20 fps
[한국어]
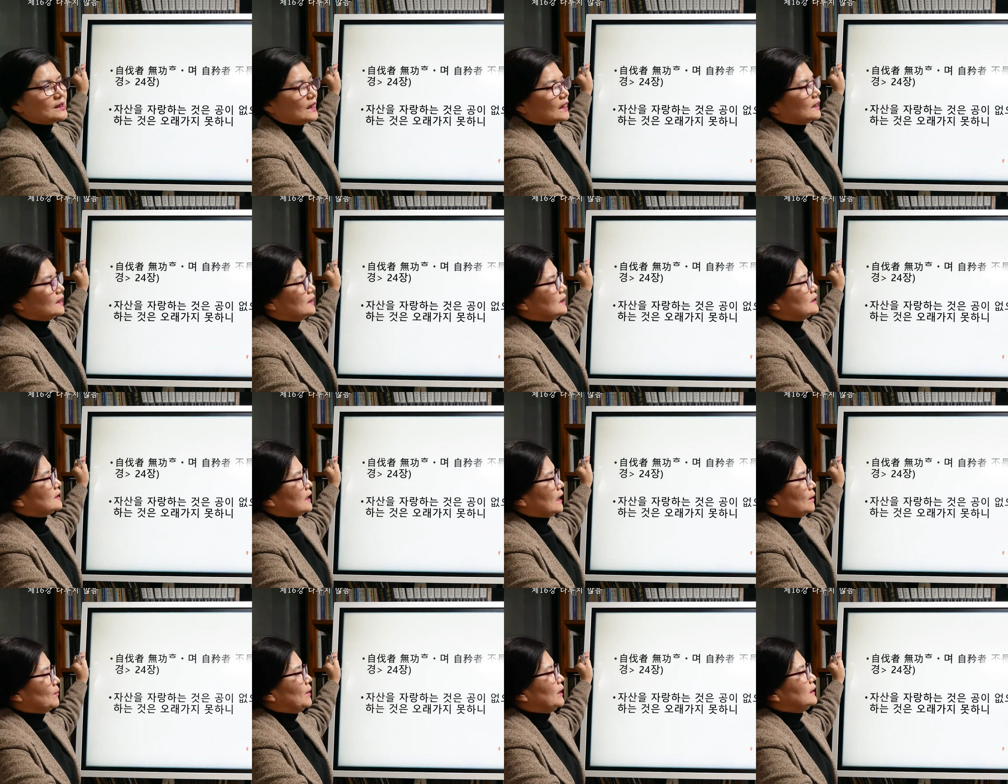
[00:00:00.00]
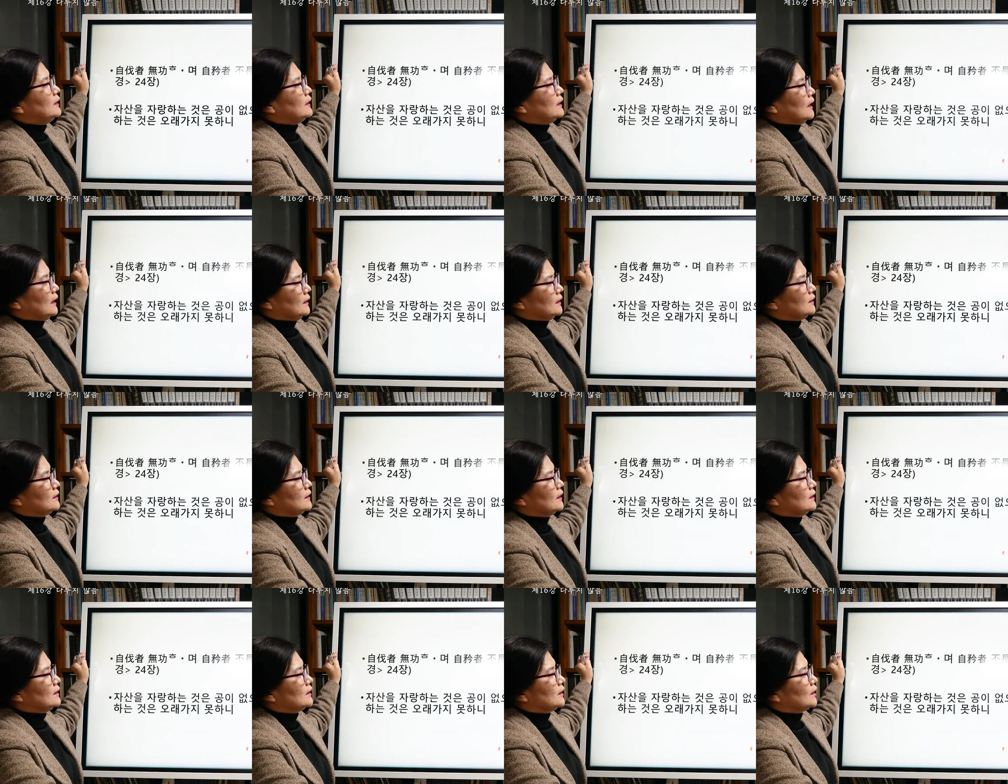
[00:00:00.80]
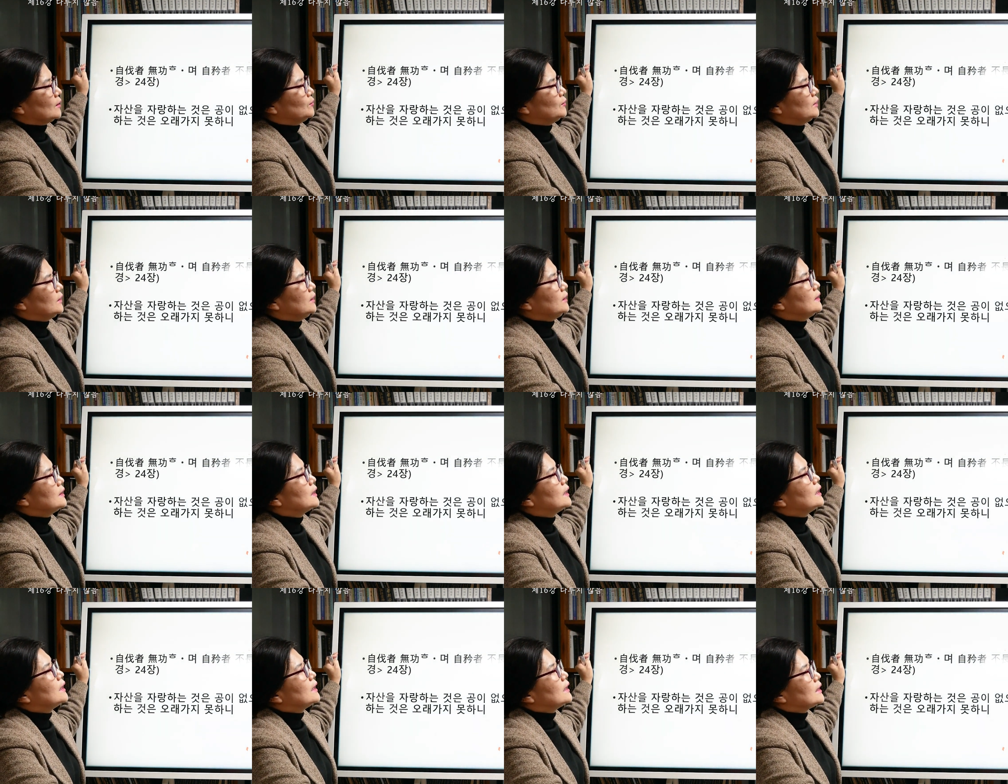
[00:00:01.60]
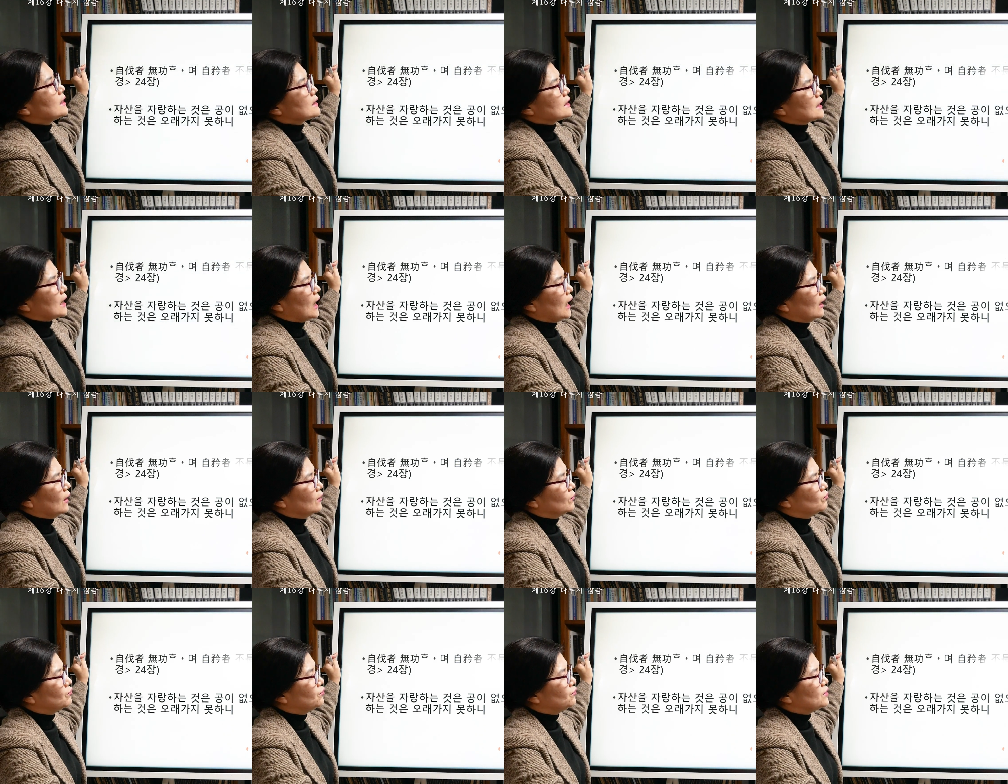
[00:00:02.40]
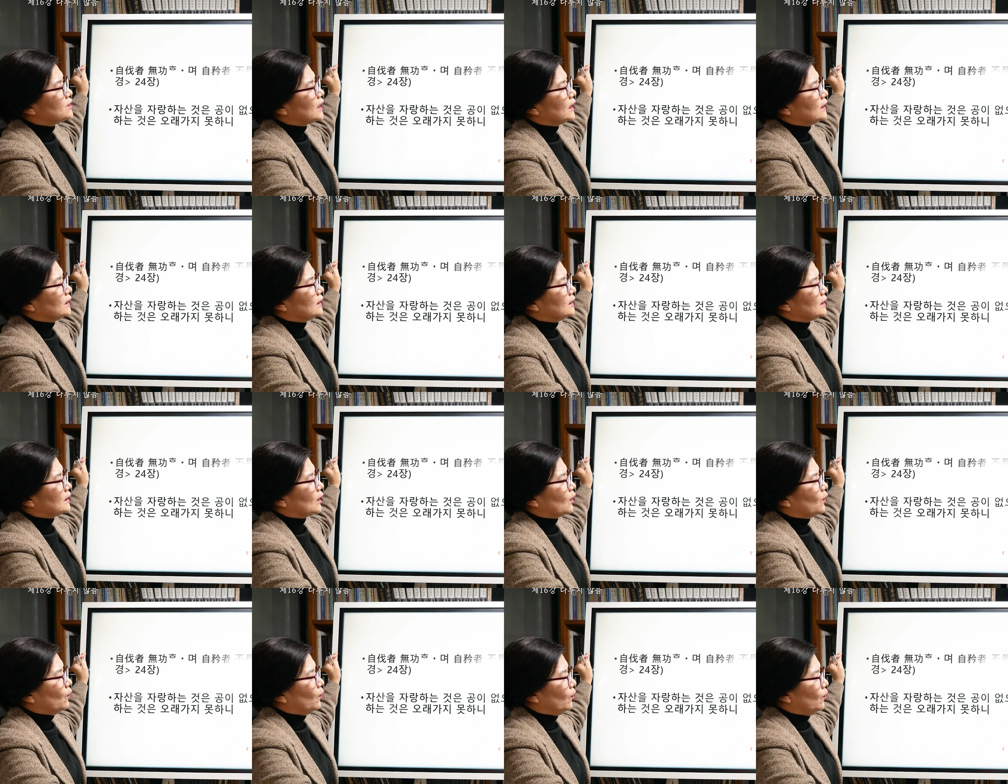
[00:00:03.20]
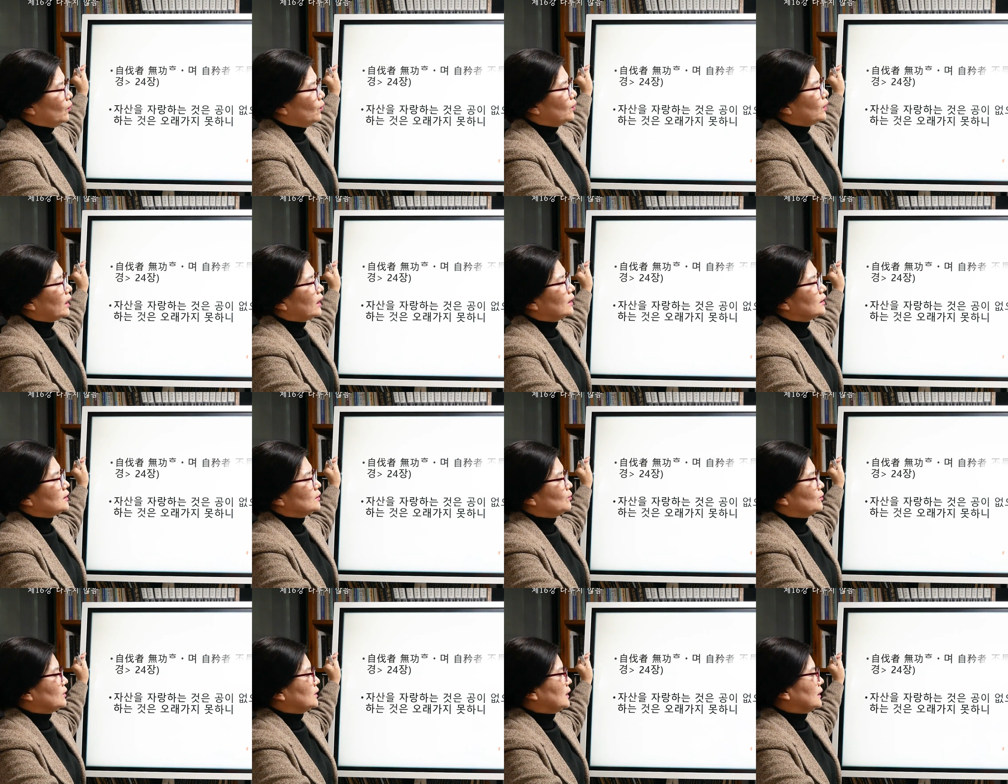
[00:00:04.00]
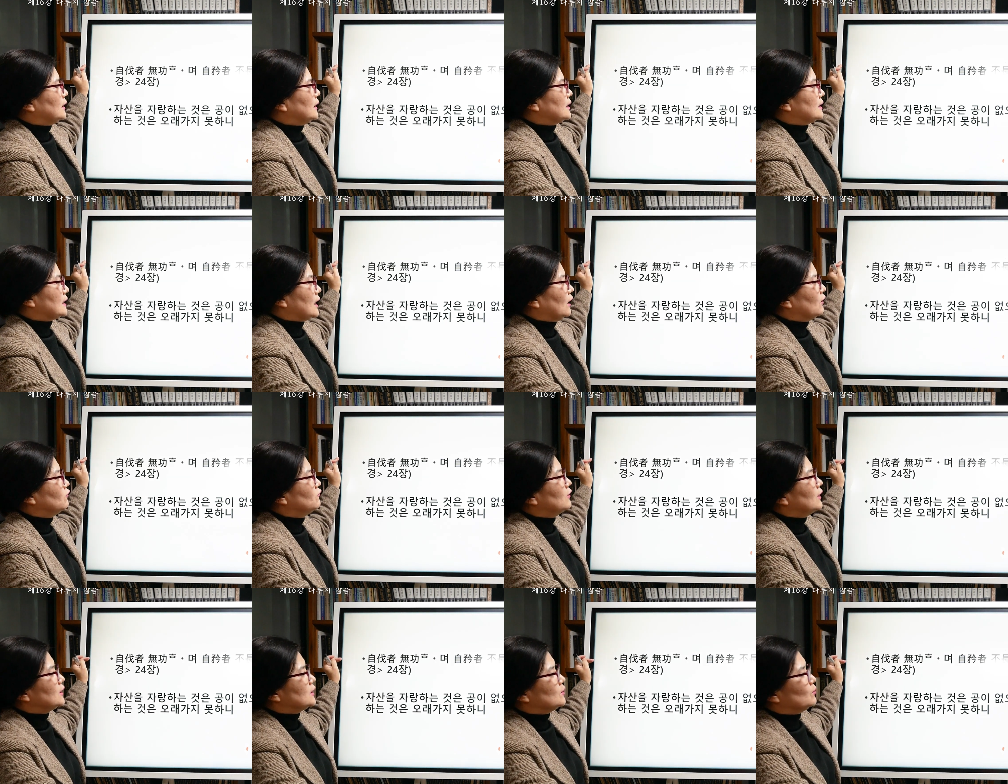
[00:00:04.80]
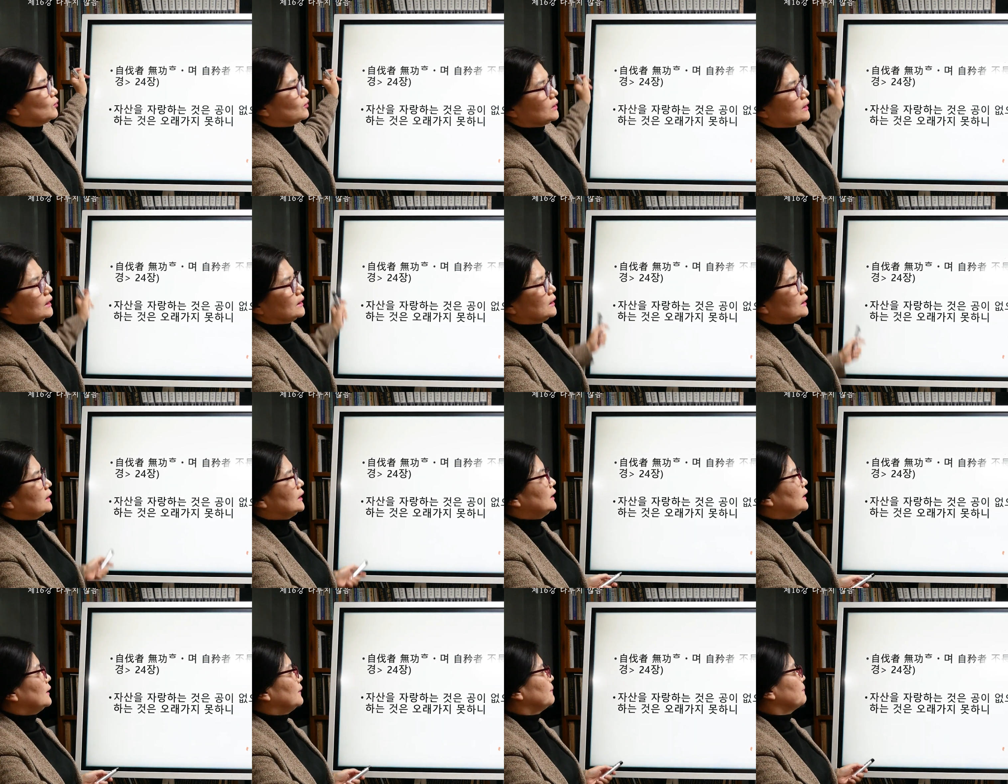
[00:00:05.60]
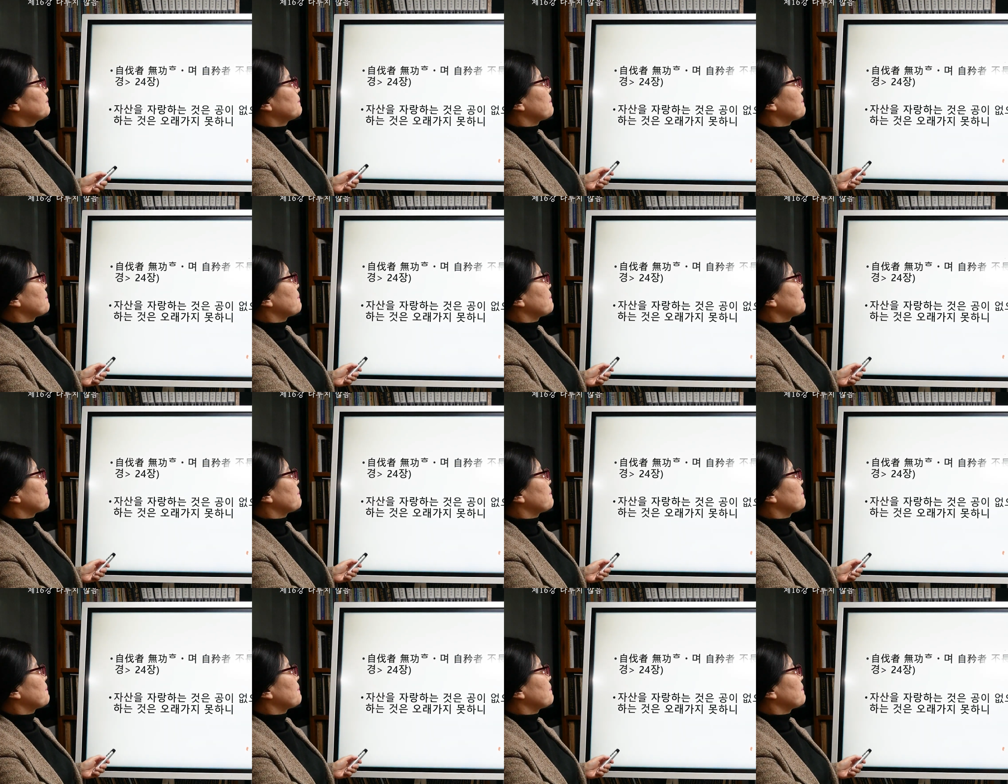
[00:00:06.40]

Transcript: 자기 자만이 가득 찬 사람들은 장, 부장이니라 오래 가지 못한다. 장구하지 못하니